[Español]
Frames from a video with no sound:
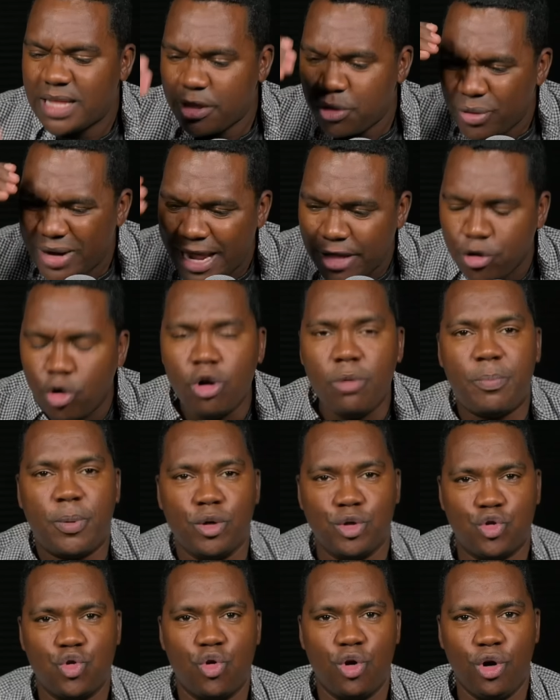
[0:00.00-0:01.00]
adorador
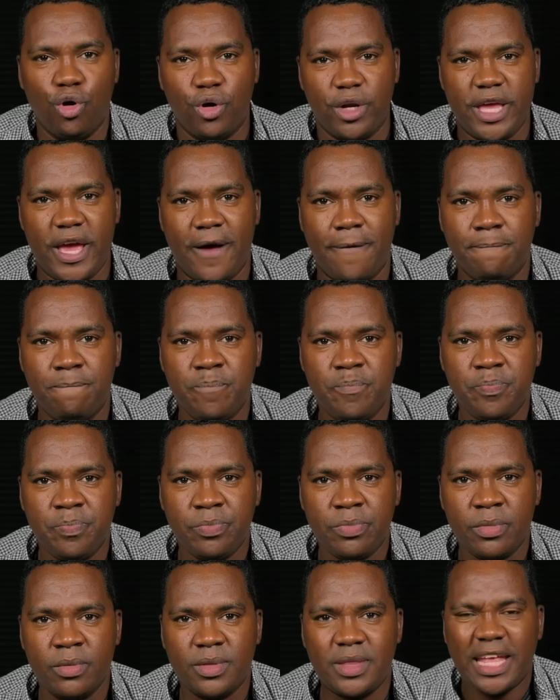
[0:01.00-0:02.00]
por su gloria,
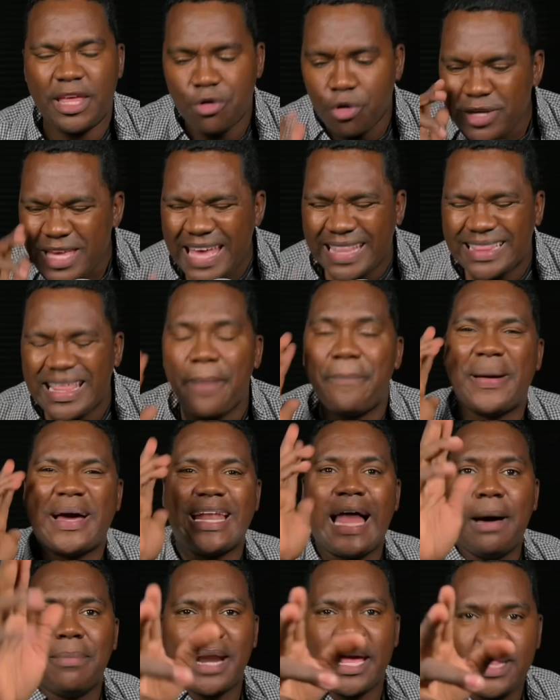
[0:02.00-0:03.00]
te doy esta
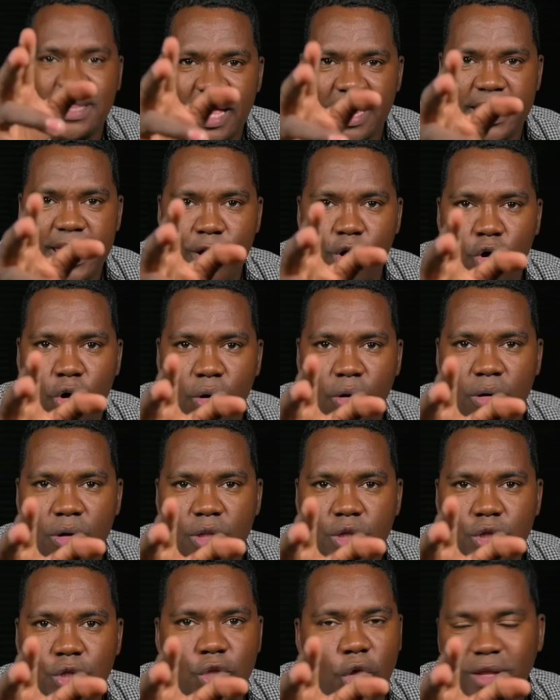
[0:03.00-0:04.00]
palabra y te digo,
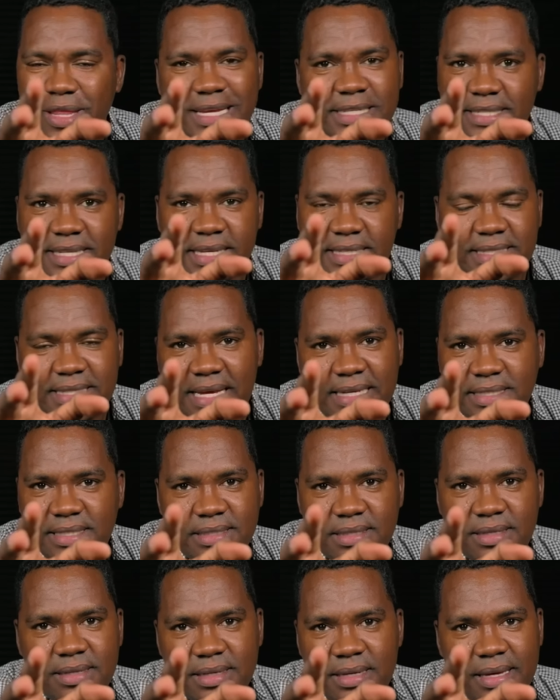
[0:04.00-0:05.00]
no
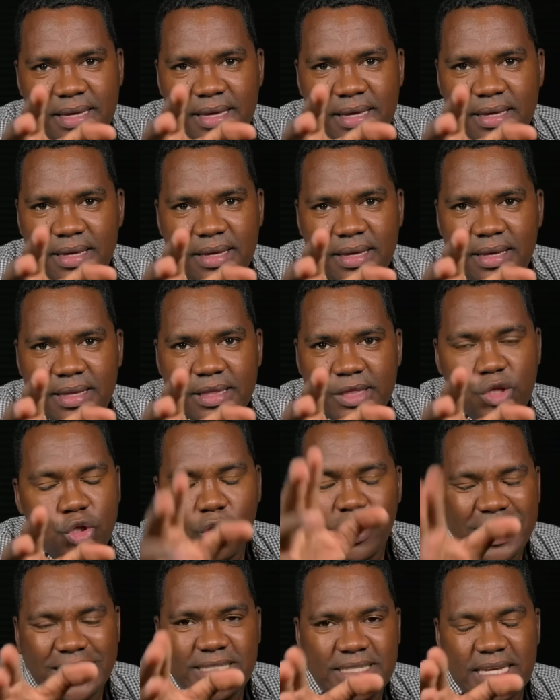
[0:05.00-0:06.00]
desistas.
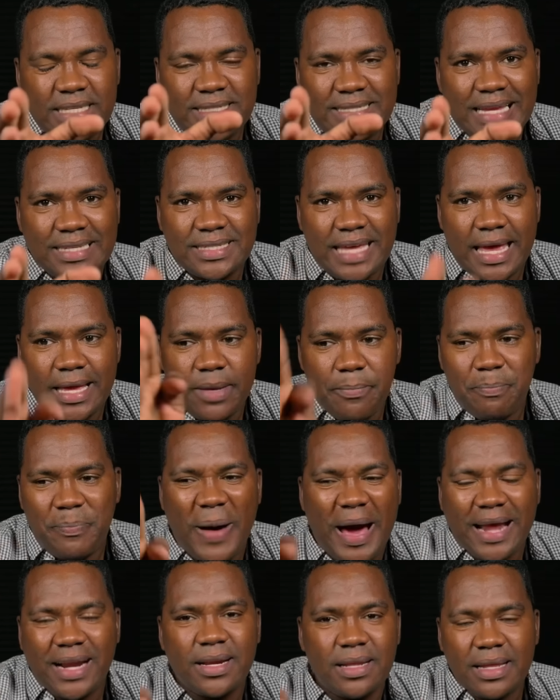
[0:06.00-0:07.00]
No desistas que en
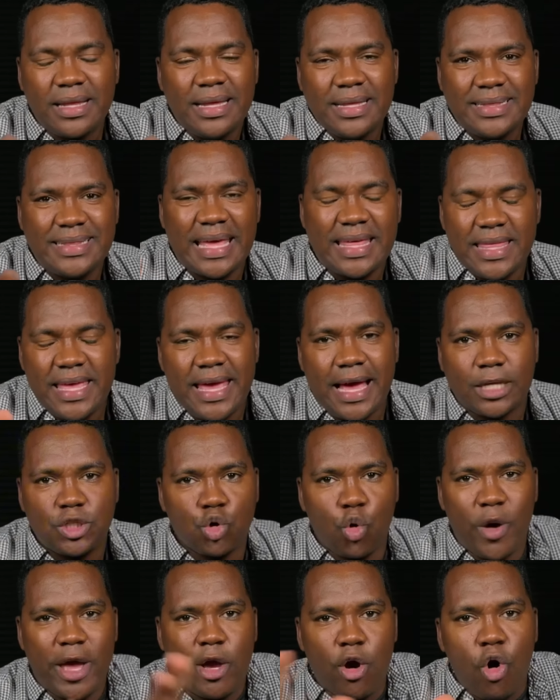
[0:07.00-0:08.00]
par de días
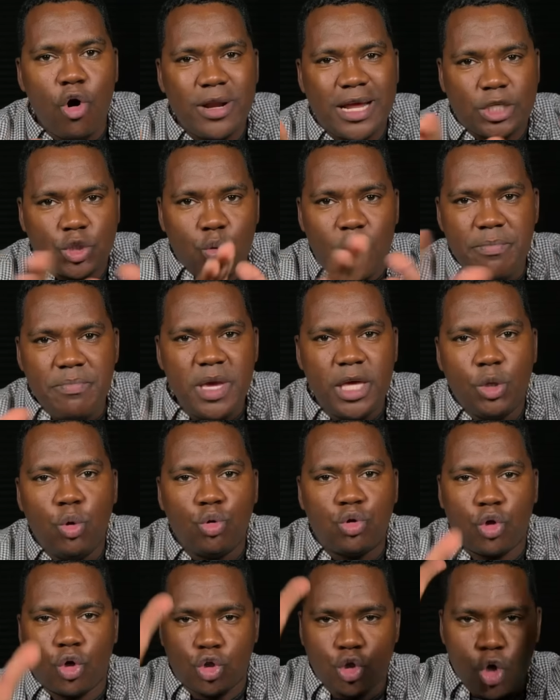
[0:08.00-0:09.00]
o en horas o en
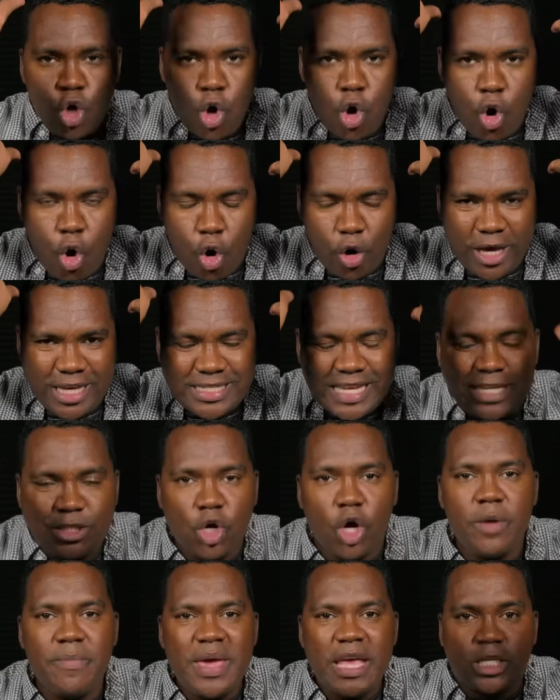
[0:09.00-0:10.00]
minutos o quizás
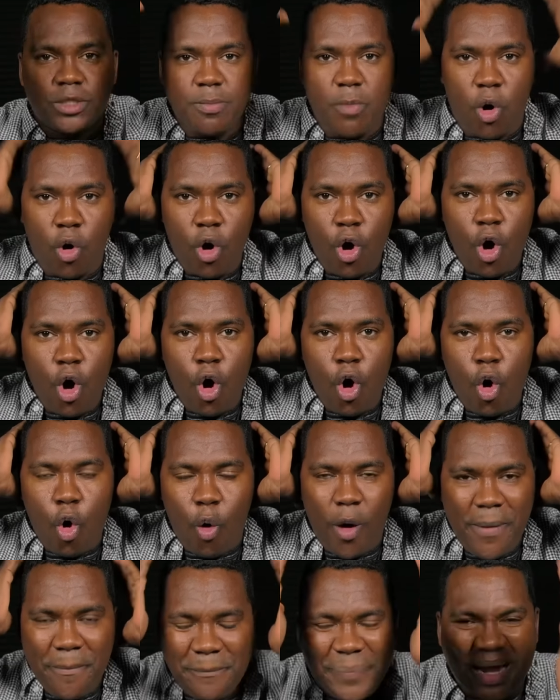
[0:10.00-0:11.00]
hoy mismo
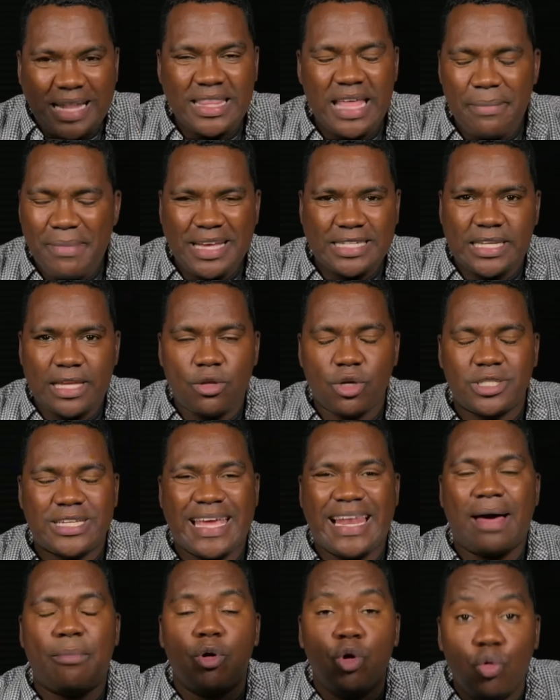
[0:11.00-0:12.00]
o en par de meses, no
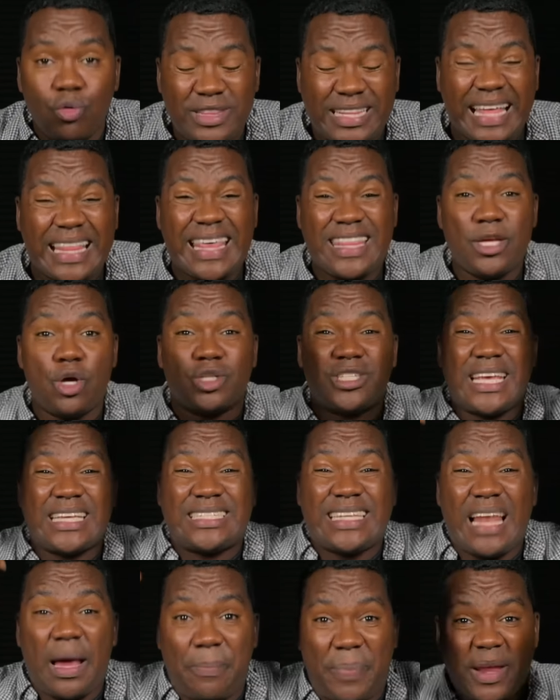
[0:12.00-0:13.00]
sé, la voluntad de Dios es
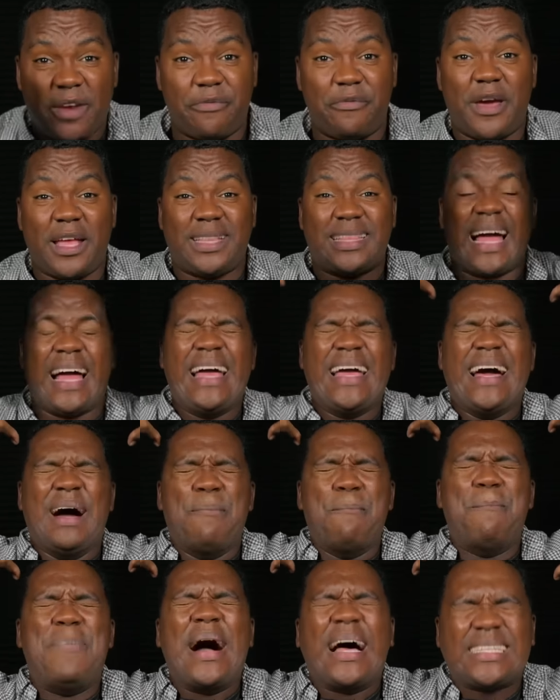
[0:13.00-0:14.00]
la perfecta.
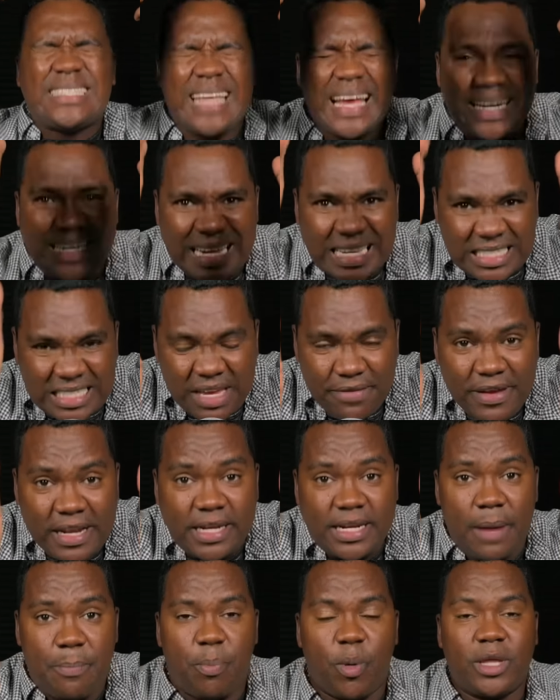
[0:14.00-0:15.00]
Vas a recibir
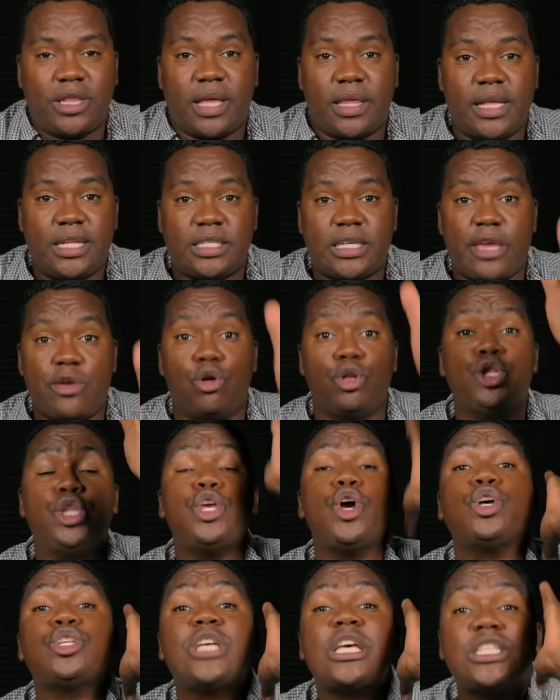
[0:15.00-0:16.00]
respuesta del Señor.
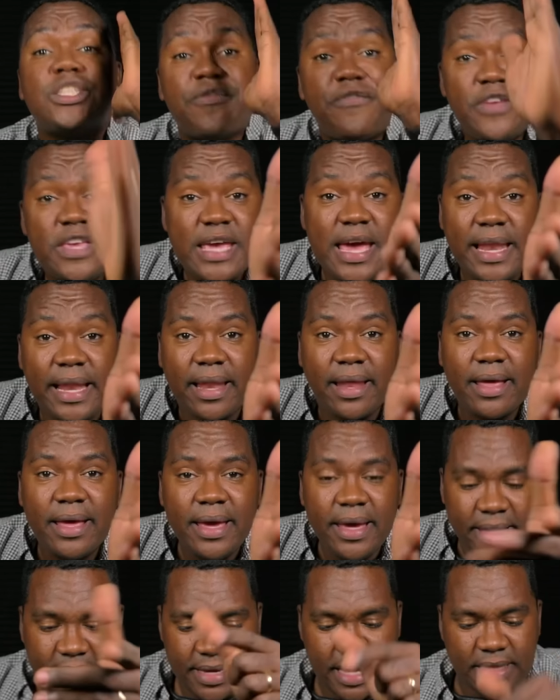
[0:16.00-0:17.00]
Dios es fiel
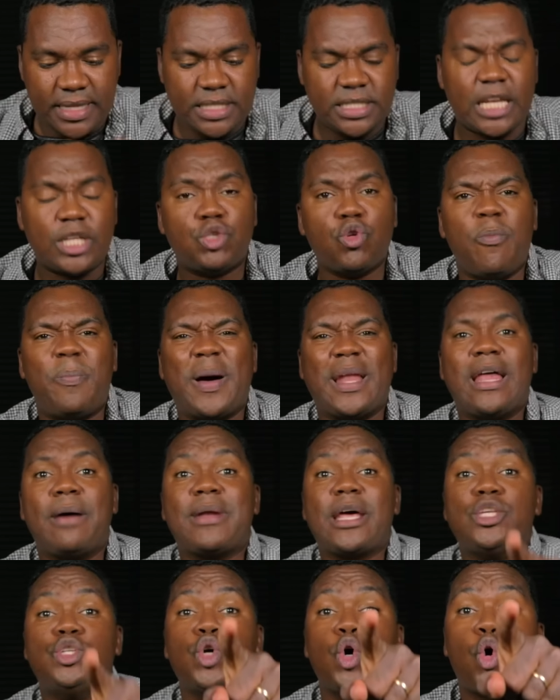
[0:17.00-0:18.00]
y Él dice en su
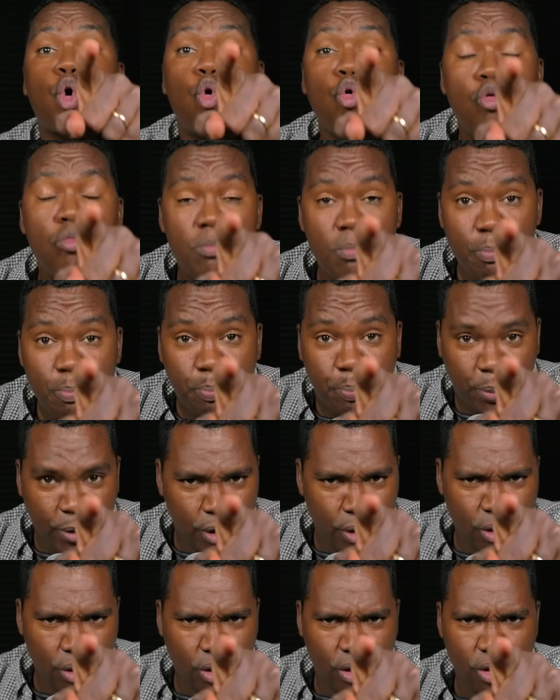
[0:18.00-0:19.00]
palabra, yo
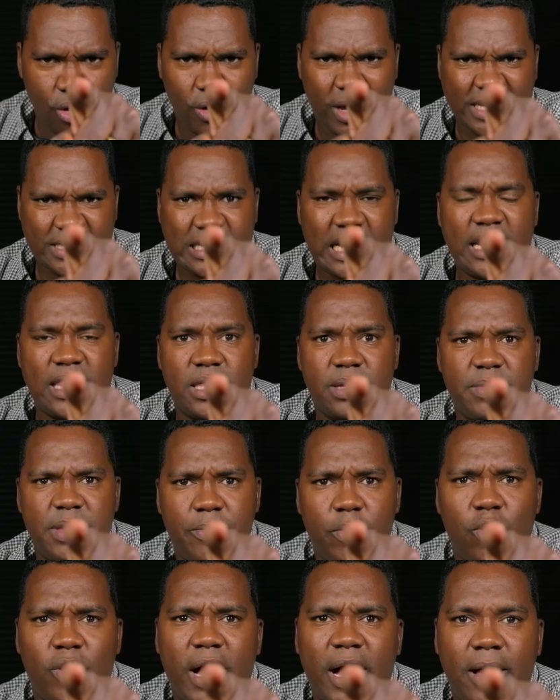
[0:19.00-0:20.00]
cumplo lo que sale de mi
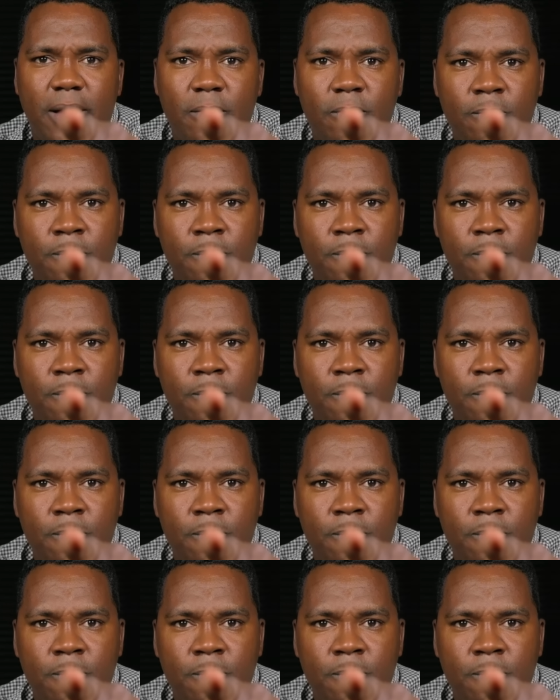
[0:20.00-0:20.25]
boca.